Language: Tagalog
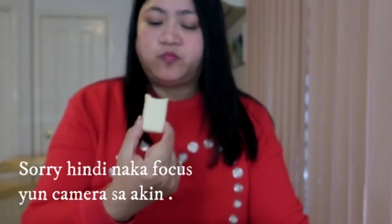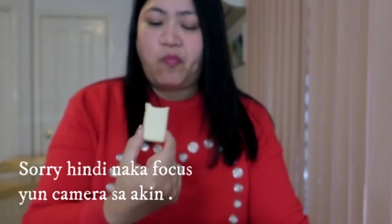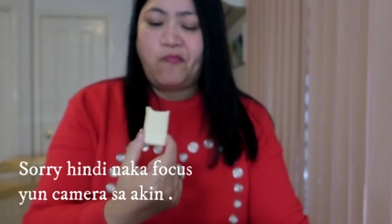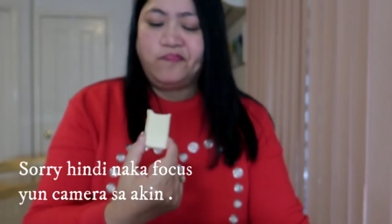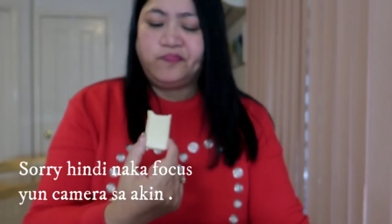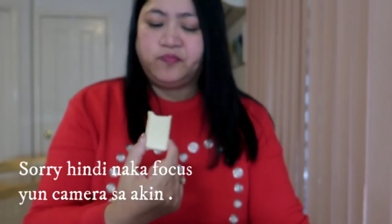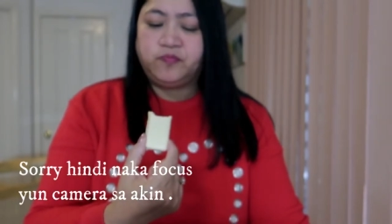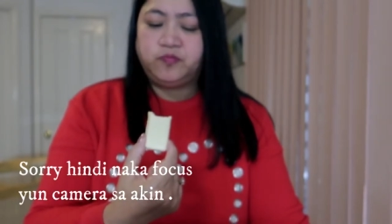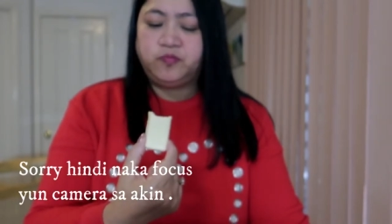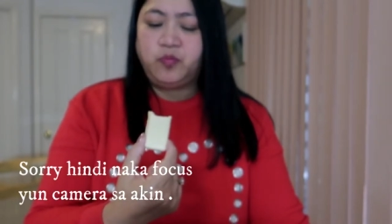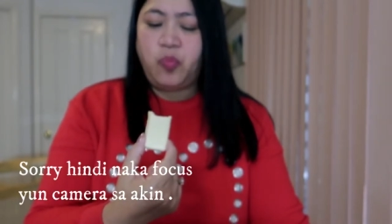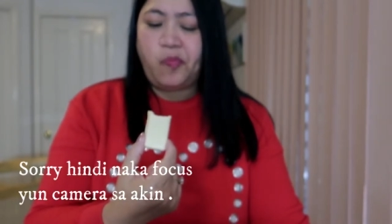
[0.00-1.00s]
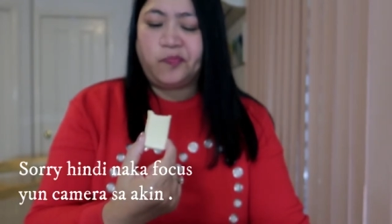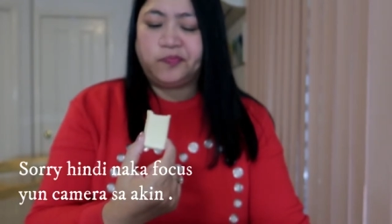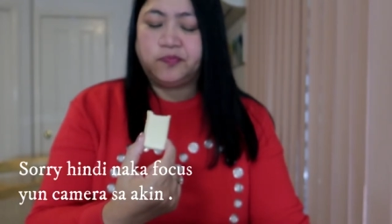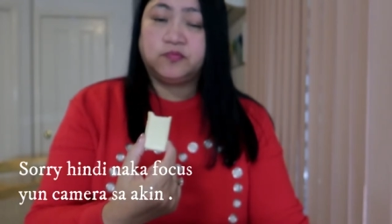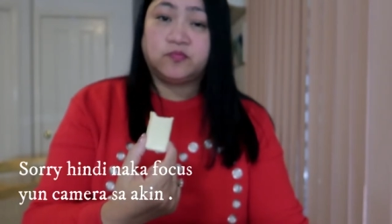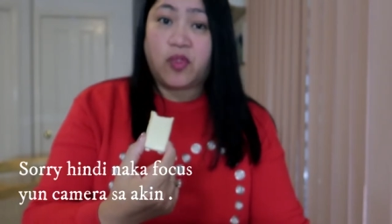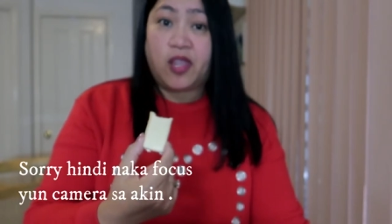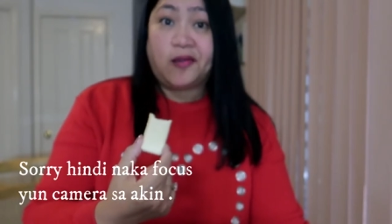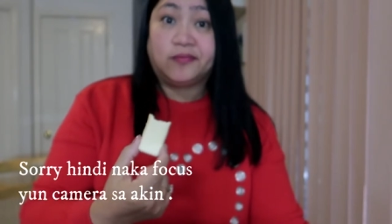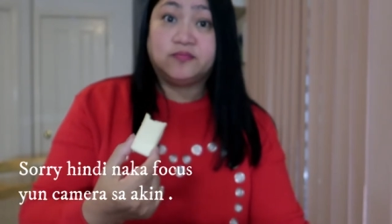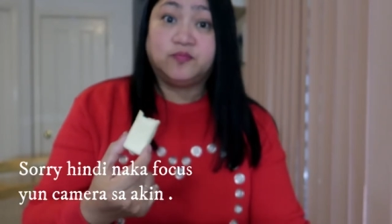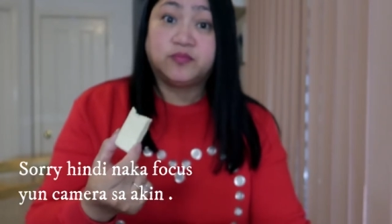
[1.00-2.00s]
Mmm!
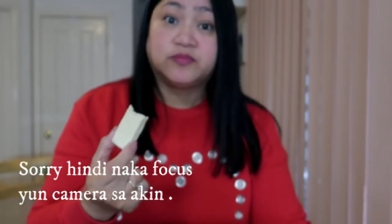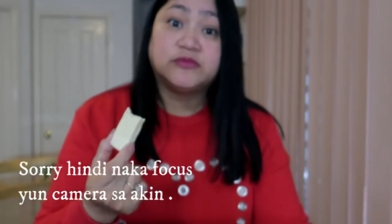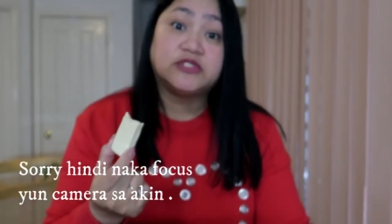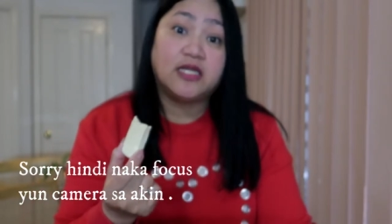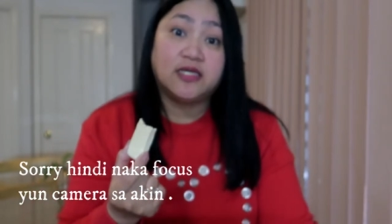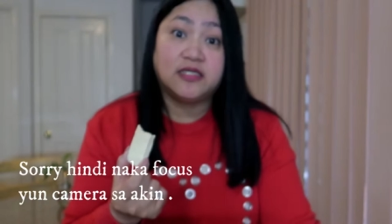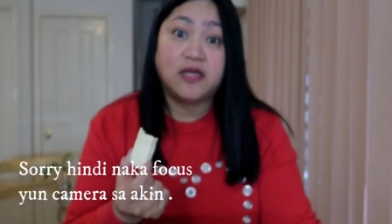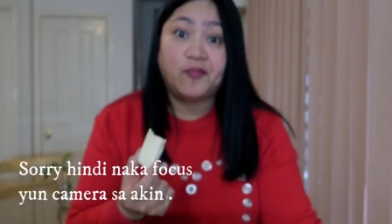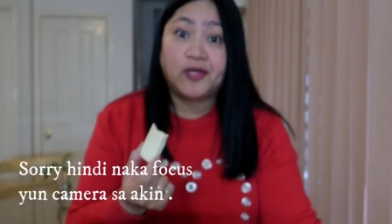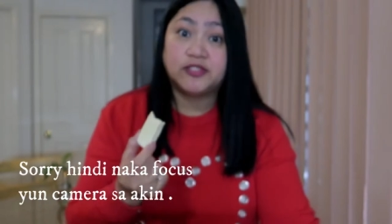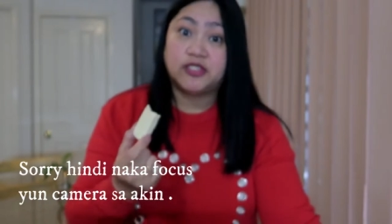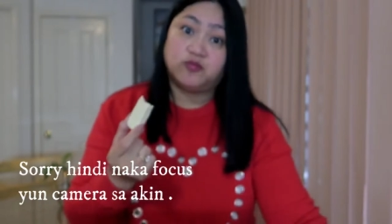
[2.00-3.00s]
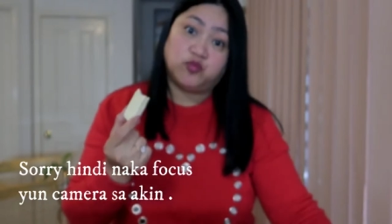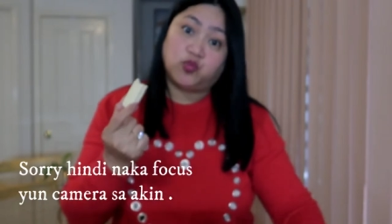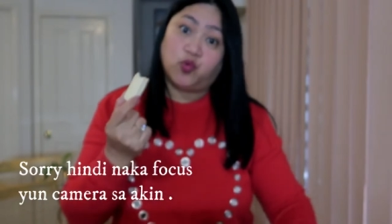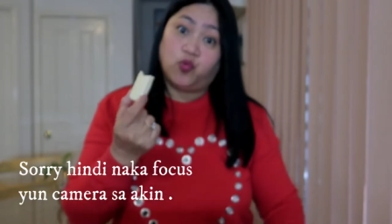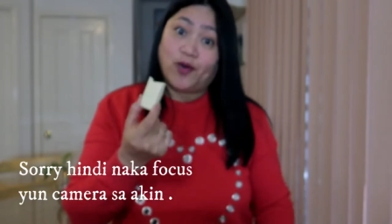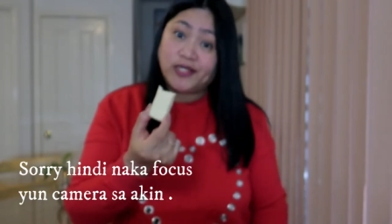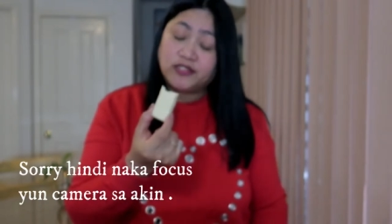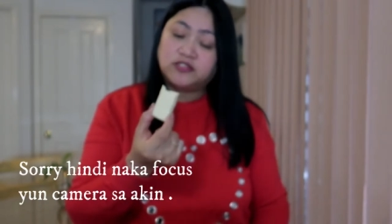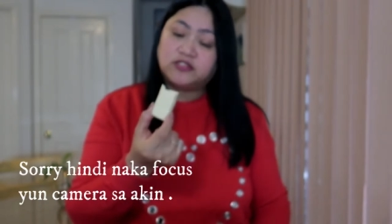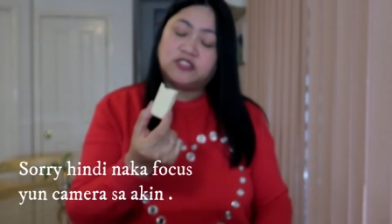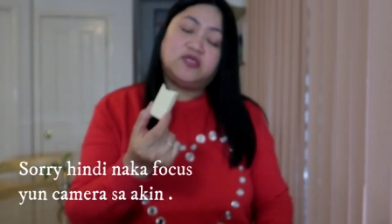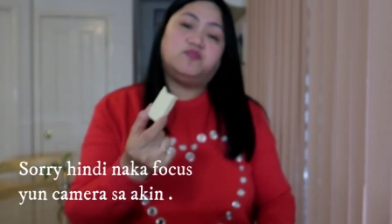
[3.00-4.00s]
Talaga napakasarap itong white
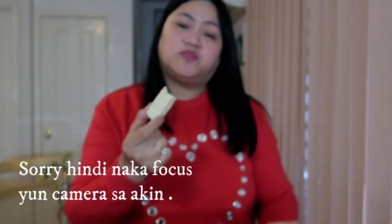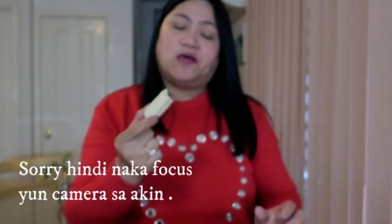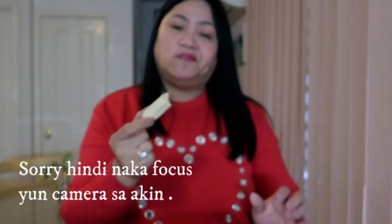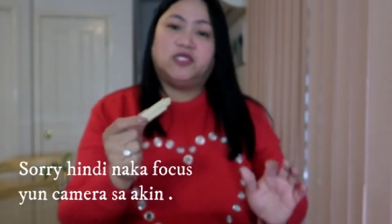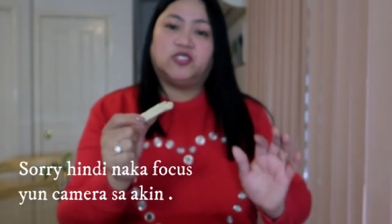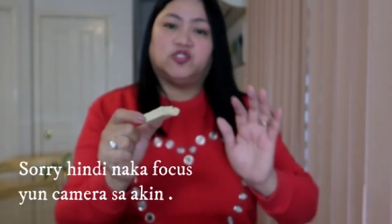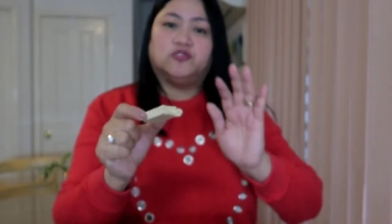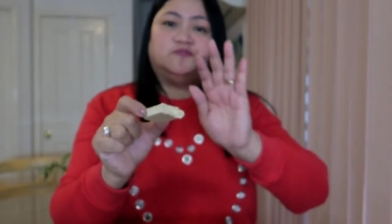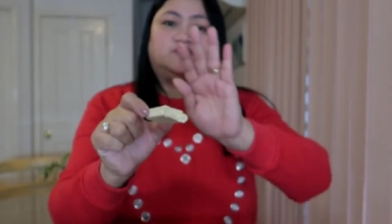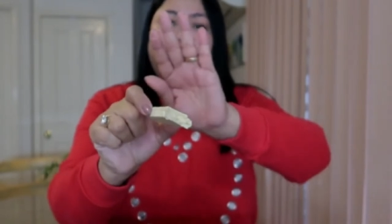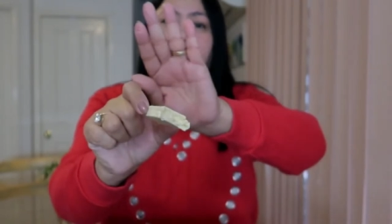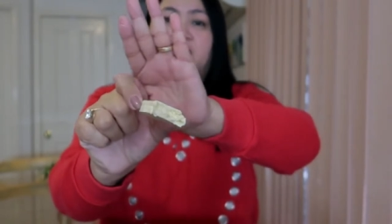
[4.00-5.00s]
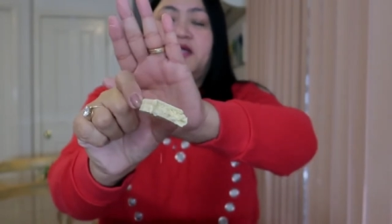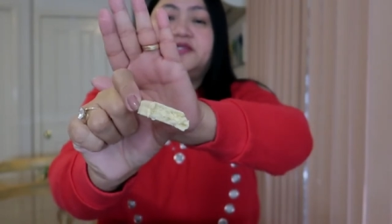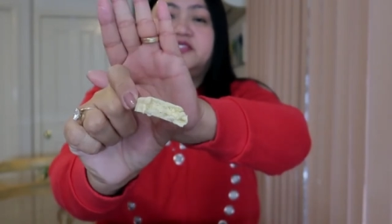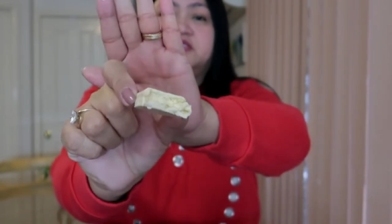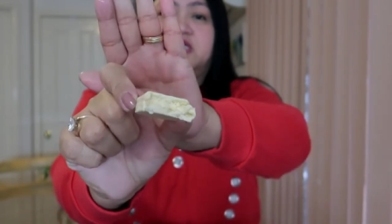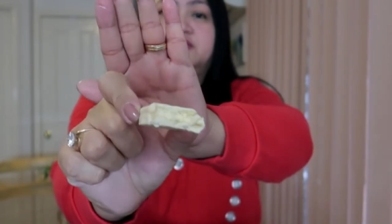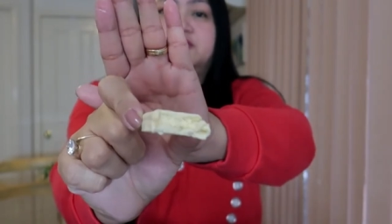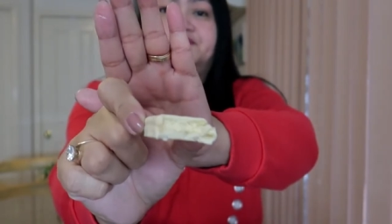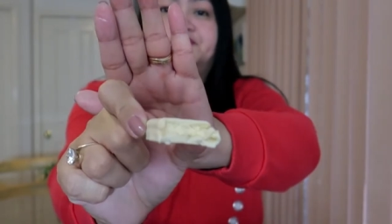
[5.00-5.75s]
Tim na to. Ayan siya guys.